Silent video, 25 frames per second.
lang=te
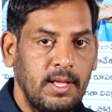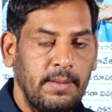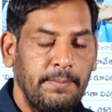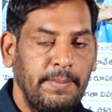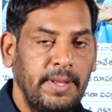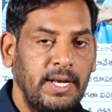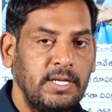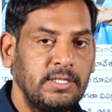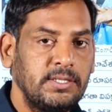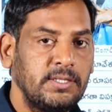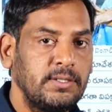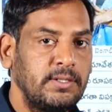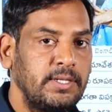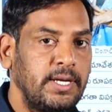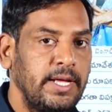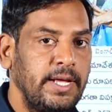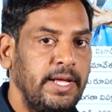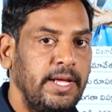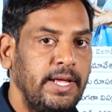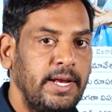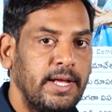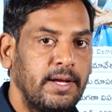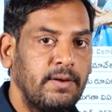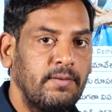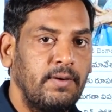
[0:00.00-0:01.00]
పిలుస్తుంటే
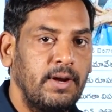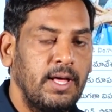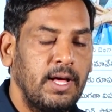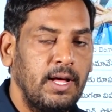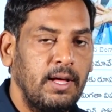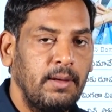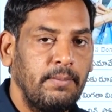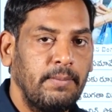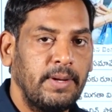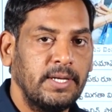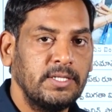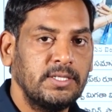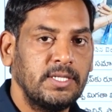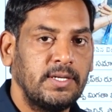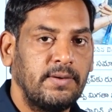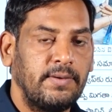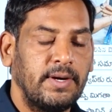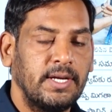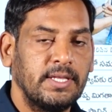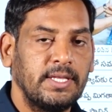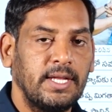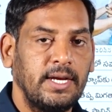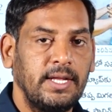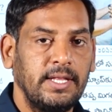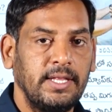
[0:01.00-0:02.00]
ఈయనకు కూడా మనసున
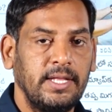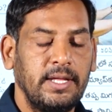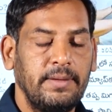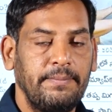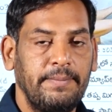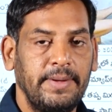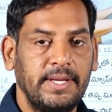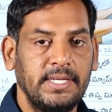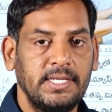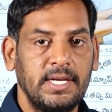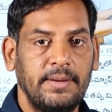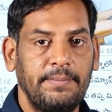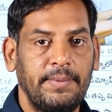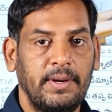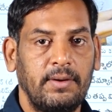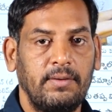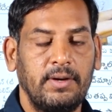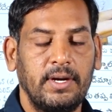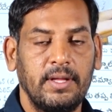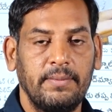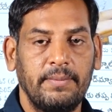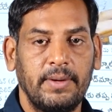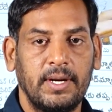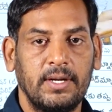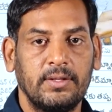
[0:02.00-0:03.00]
పడతలేదు ఈ బీజేపీలో
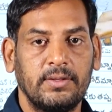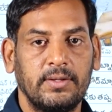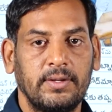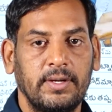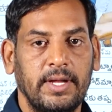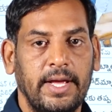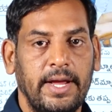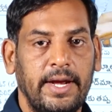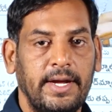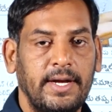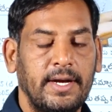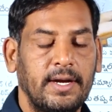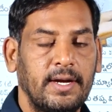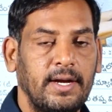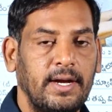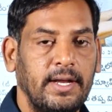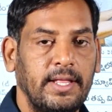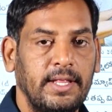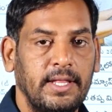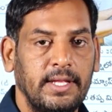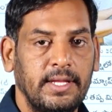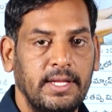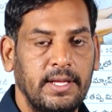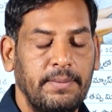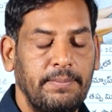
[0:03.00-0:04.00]
ఉంటే మనతో
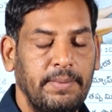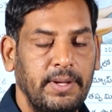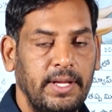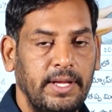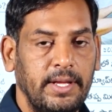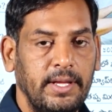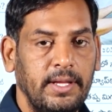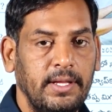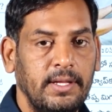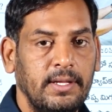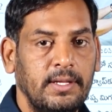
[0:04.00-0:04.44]
అయ్యేటట్లేదని చెప్పి